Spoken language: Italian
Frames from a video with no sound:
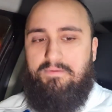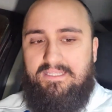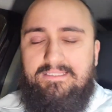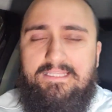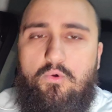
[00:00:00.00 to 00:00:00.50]

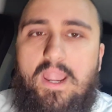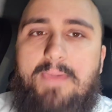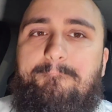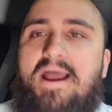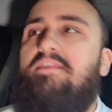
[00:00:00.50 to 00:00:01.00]
prendete
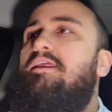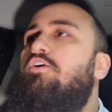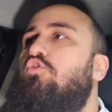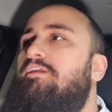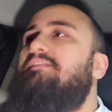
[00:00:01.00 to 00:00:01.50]
quelle
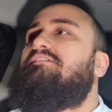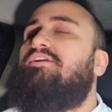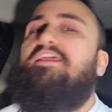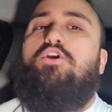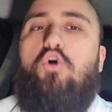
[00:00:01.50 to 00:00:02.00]
bandiere con il
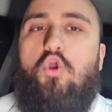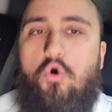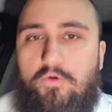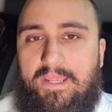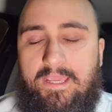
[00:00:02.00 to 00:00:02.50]

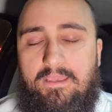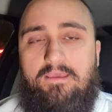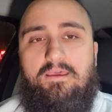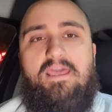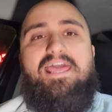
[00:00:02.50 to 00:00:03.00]
tricolore
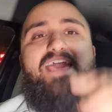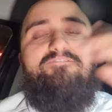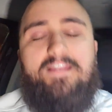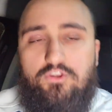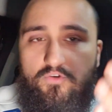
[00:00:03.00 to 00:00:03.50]
e
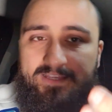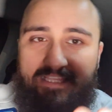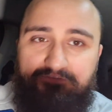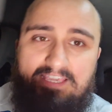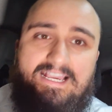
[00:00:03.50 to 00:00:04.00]
ve le
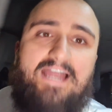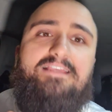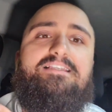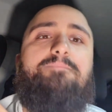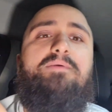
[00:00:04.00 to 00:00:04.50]
dovete
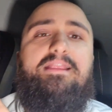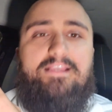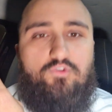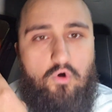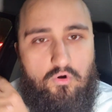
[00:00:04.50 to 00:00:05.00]
ficcare,
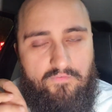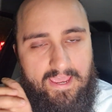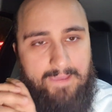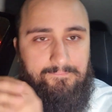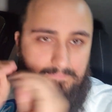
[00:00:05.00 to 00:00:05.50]
sapete
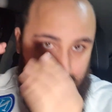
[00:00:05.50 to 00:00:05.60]
dove?